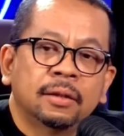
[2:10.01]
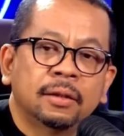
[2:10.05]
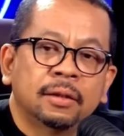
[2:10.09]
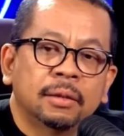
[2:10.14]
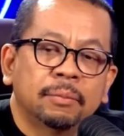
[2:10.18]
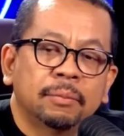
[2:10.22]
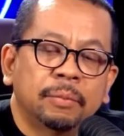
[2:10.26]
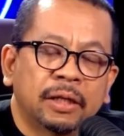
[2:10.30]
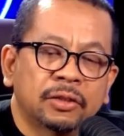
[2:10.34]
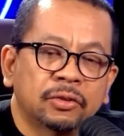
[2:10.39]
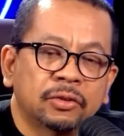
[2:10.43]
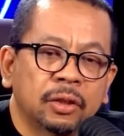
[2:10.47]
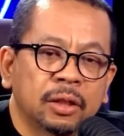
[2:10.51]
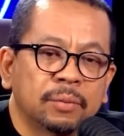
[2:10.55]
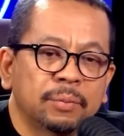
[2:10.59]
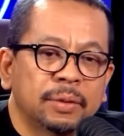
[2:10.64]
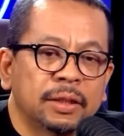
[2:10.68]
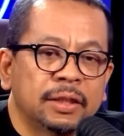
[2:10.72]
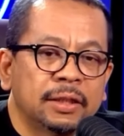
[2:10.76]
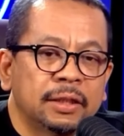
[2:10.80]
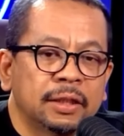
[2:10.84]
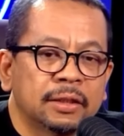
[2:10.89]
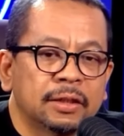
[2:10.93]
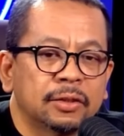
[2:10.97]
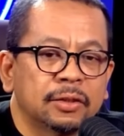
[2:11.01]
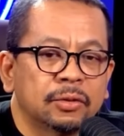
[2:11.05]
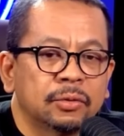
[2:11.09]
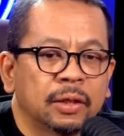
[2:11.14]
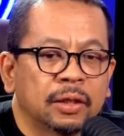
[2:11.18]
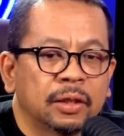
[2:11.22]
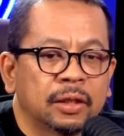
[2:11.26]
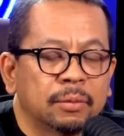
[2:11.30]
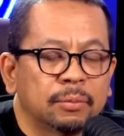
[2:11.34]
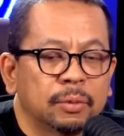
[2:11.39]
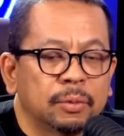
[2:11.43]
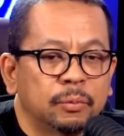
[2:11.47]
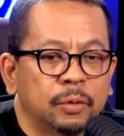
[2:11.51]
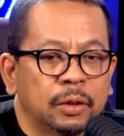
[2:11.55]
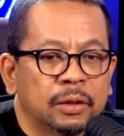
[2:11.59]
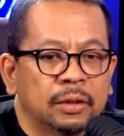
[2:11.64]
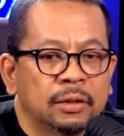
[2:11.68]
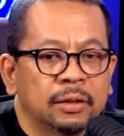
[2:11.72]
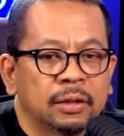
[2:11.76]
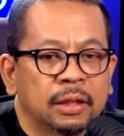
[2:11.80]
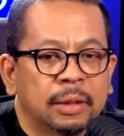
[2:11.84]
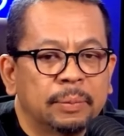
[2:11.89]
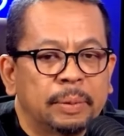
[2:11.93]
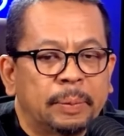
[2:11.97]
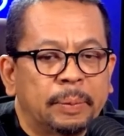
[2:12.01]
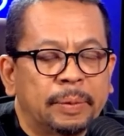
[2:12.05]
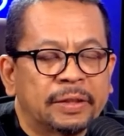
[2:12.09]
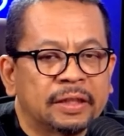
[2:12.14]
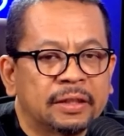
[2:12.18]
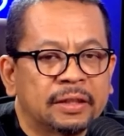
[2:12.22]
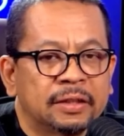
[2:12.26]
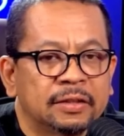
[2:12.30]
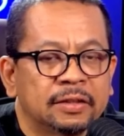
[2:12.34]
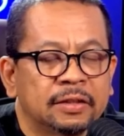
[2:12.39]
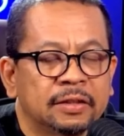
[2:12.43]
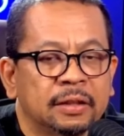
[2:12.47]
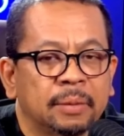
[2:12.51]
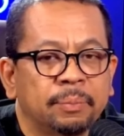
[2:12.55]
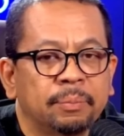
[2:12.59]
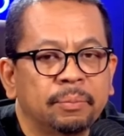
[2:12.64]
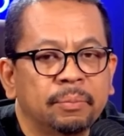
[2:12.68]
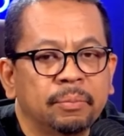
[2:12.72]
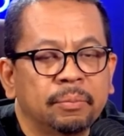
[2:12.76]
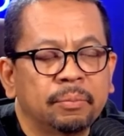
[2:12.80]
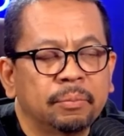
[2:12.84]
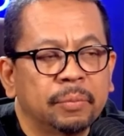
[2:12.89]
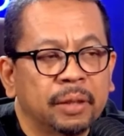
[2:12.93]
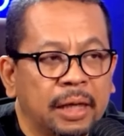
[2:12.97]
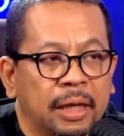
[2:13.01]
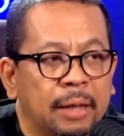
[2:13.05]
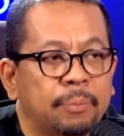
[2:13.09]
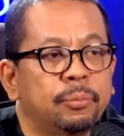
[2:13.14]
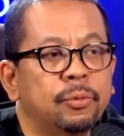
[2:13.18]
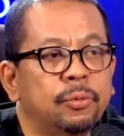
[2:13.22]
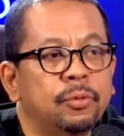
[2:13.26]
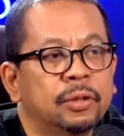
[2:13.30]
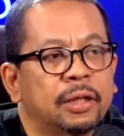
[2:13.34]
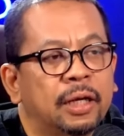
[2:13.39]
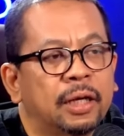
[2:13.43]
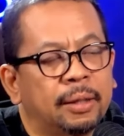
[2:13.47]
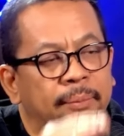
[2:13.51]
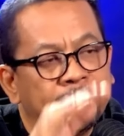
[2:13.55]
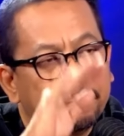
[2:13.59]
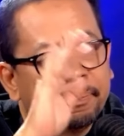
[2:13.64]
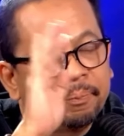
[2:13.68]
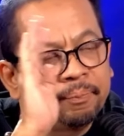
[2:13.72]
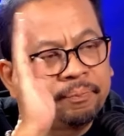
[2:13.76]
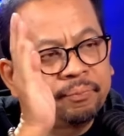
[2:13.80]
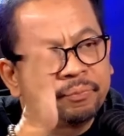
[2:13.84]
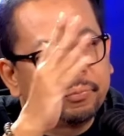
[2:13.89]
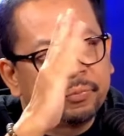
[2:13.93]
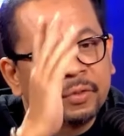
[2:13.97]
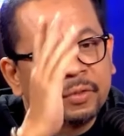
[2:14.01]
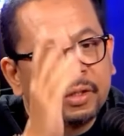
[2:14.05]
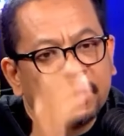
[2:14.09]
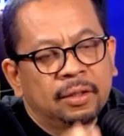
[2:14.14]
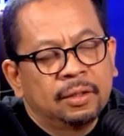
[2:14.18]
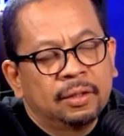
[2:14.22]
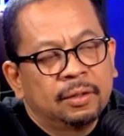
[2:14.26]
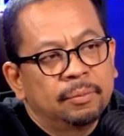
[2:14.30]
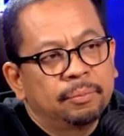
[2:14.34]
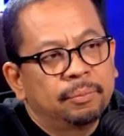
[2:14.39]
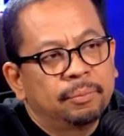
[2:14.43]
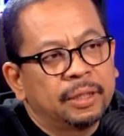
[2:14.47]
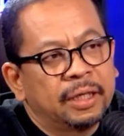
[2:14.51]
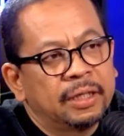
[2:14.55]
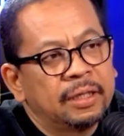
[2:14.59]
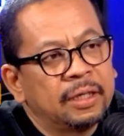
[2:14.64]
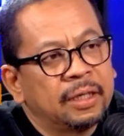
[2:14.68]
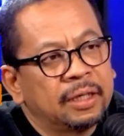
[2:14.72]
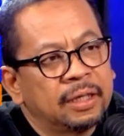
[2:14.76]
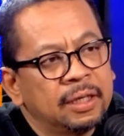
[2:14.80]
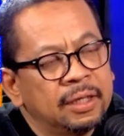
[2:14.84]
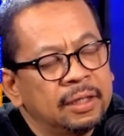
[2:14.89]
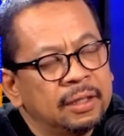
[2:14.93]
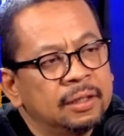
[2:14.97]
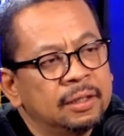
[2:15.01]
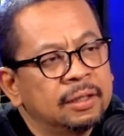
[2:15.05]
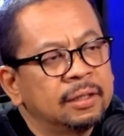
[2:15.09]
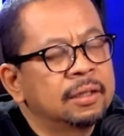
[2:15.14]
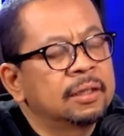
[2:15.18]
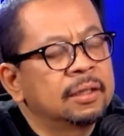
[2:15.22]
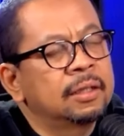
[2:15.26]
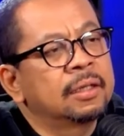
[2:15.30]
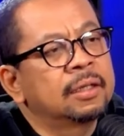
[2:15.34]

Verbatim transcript: dibahas oleh media tentu akan membuat nama Mas Anies tetap mengapung dalam peredaran menurut